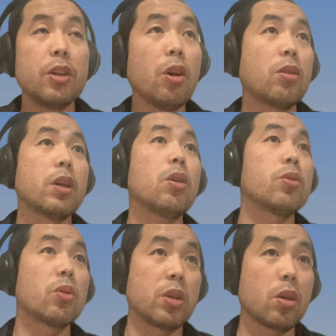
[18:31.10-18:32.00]
你要人
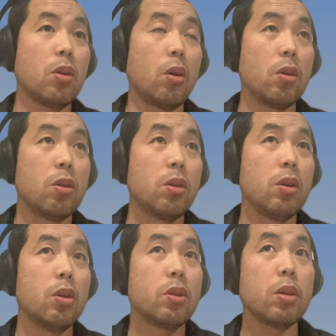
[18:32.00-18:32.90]
口有人口，
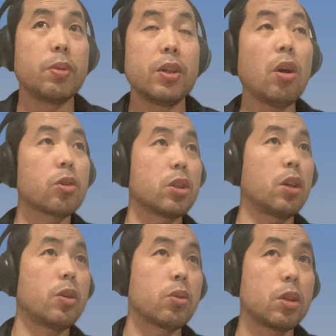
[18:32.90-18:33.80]
对不对？要
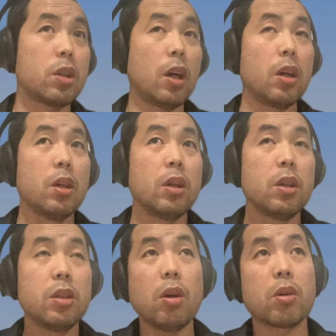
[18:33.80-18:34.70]
市场有市场，
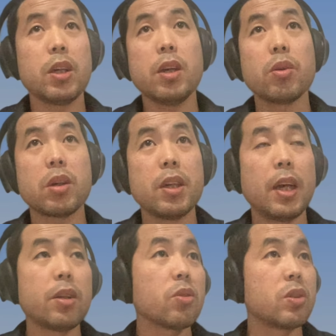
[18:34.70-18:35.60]
要科研有科
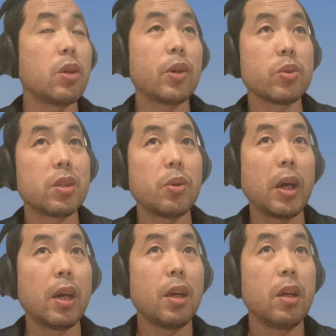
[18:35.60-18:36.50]
研，要资源有资
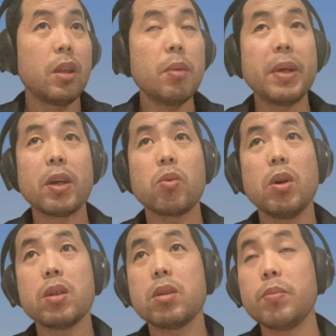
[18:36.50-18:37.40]
源。那美
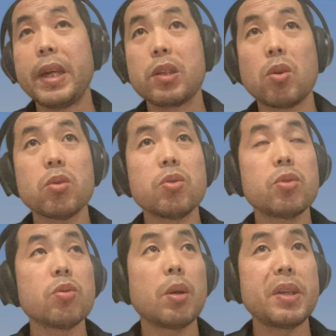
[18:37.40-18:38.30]
国美洲
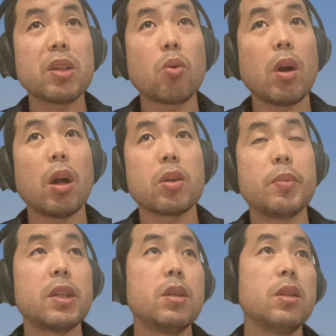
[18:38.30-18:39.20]
就就那么一块儿，
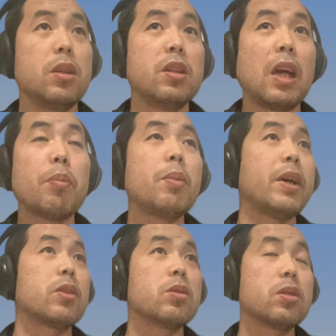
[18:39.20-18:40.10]
对吧？你你南北
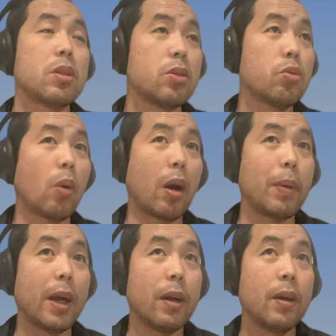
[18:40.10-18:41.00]
美洲自己去玩
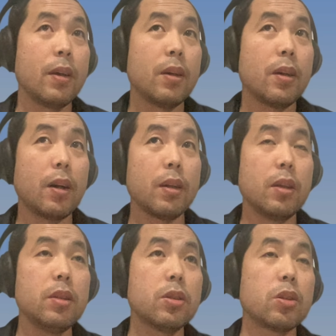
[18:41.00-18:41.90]
儿呗，啊，
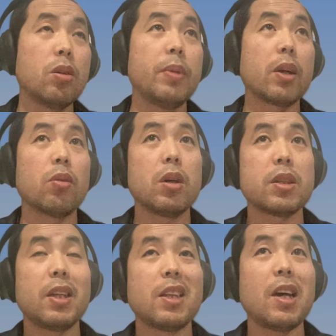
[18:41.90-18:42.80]
那你只有美国
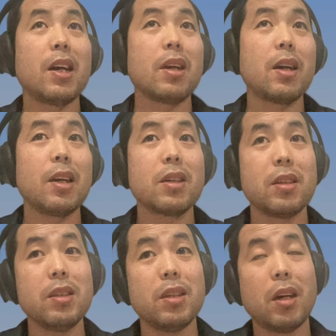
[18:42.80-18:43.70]
和加拿大还
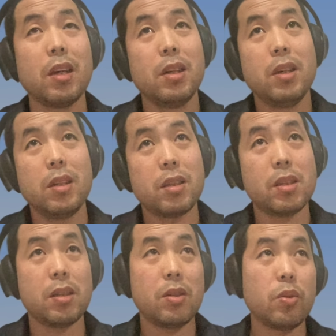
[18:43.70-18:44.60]
可以啊，
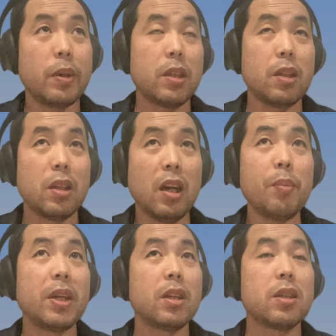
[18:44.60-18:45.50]
嗯，对吧？
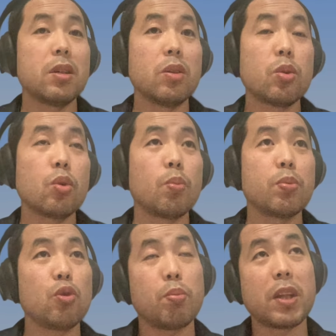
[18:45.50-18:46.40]
南美那些人
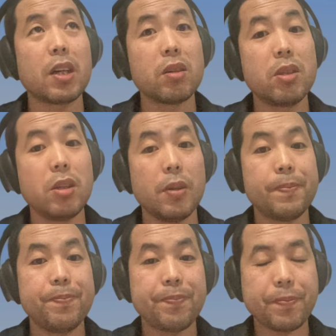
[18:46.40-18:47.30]
就就不太争
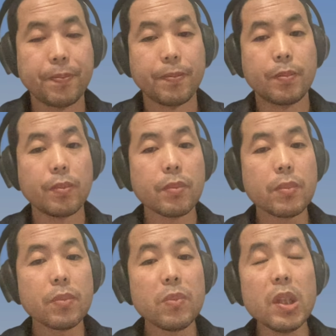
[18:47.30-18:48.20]
气。
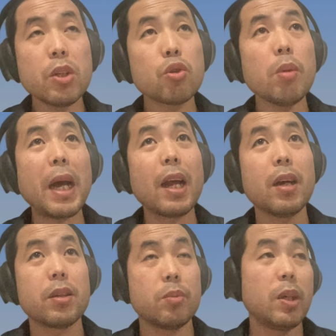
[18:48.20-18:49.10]
说
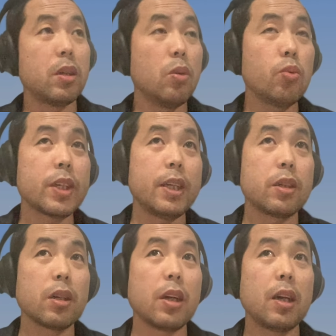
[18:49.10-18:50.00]
白了，什么俄乌
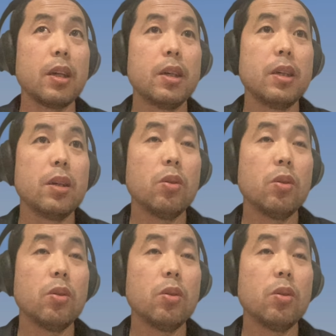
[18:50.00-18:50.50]
战争啊，